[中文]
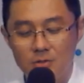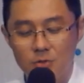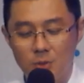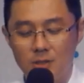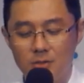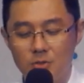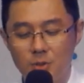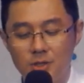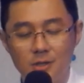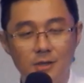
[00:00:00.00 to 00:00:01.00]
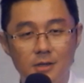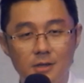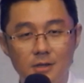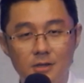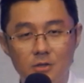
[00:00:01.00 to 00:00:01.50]
罪，所以
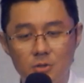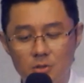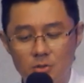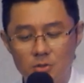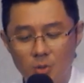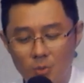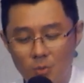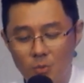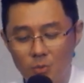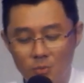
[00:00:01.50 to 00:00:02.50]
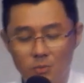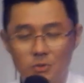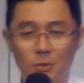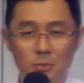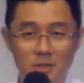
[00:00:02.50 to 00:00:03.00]
受苦
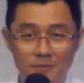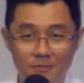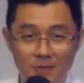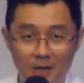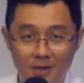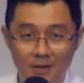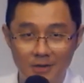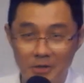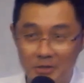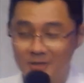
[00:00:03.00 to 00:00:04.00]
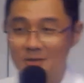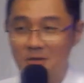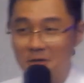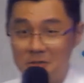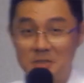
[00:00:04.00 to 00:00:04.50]
受惩罚。”哎，
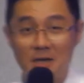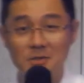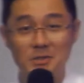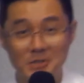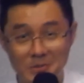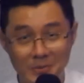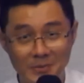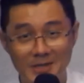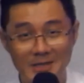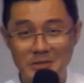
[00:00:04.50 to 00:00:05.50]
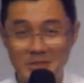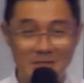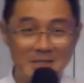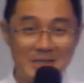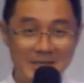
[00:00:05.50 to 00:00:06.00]
很相似哦。跟之
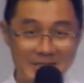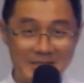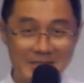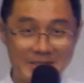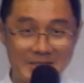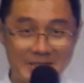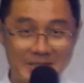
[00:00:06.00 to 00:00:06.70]
前的那个很相似，对不